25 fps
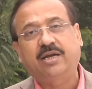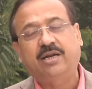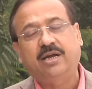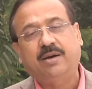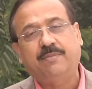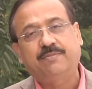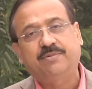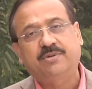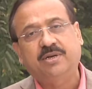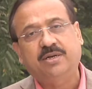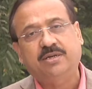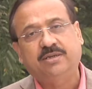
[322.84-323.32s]
के
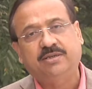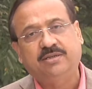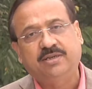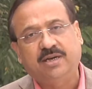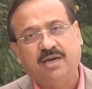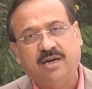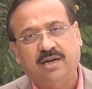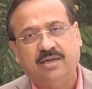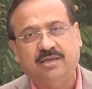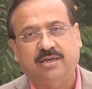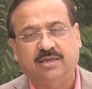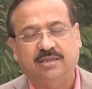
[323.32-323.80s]
नाम से
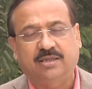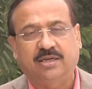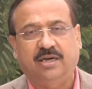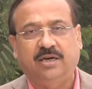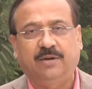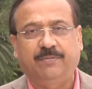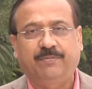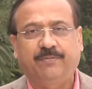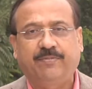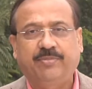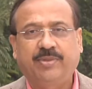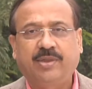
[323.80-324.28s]
जाना जाता
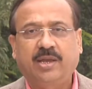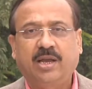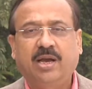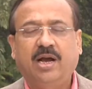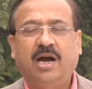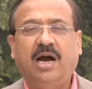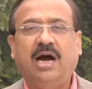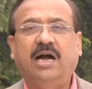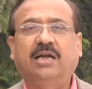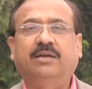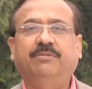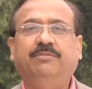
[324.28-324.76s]
है
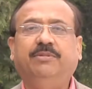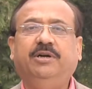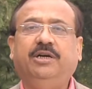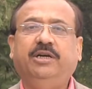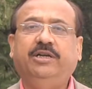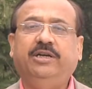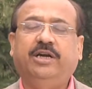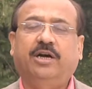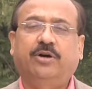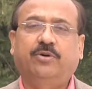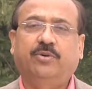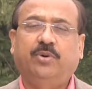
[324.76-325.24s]
आज
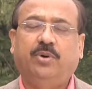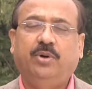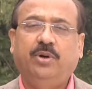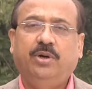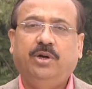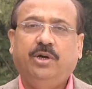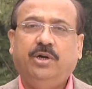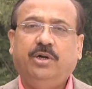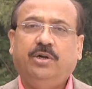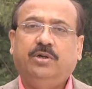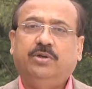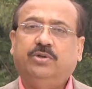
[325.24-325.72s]
मीडिया को
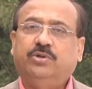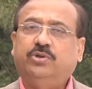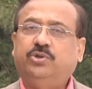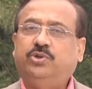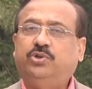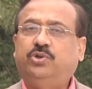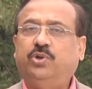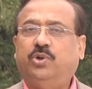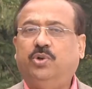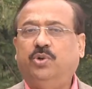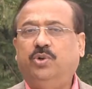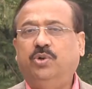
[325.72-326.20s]

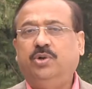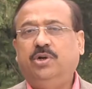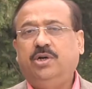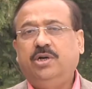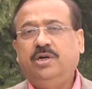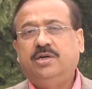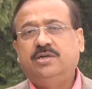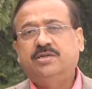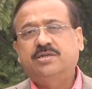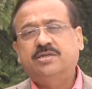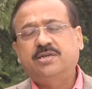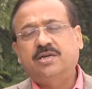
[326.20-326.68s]
जो
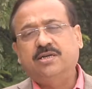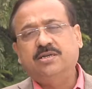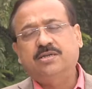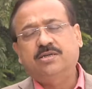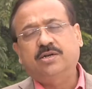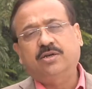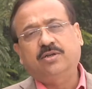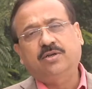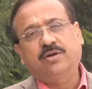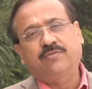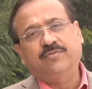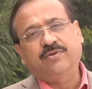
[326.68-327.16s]

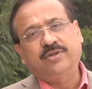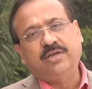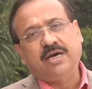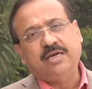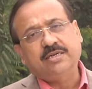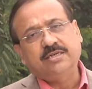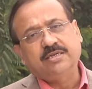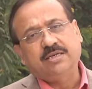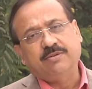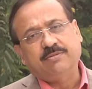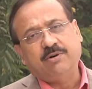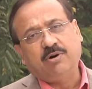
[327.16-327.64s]
संसद और
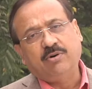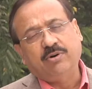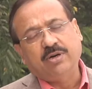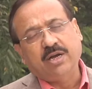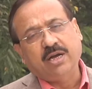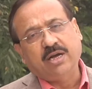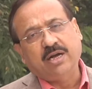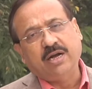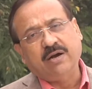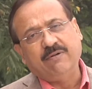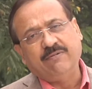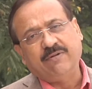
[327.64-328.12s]
विधानसभाओं के
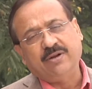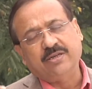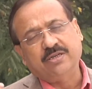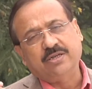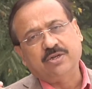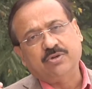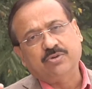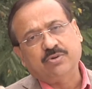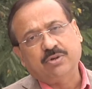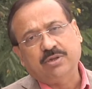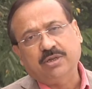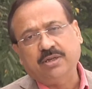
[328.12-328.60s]
कवरेज
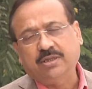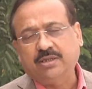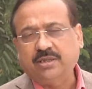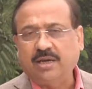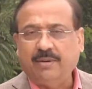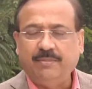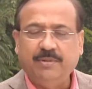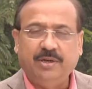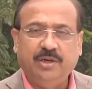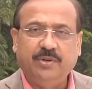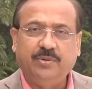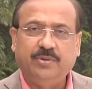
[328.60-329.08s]
की स्वतंत्रता
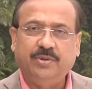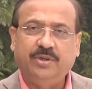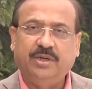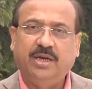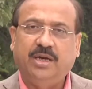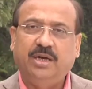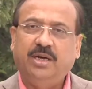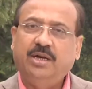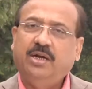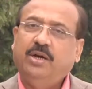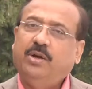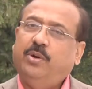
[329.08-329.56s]
मिली हुई
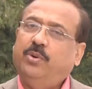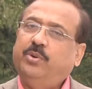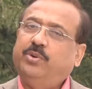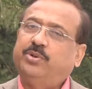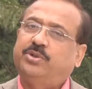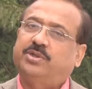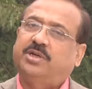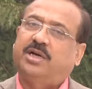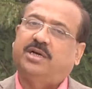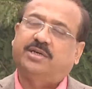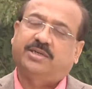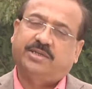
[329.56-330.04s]
है
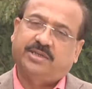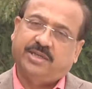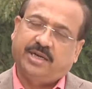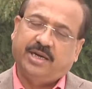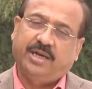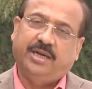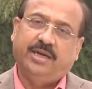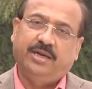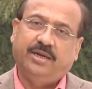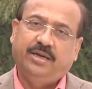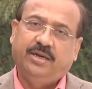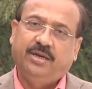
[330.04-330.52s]
उसका
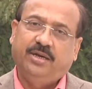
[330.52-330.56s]
श्रेय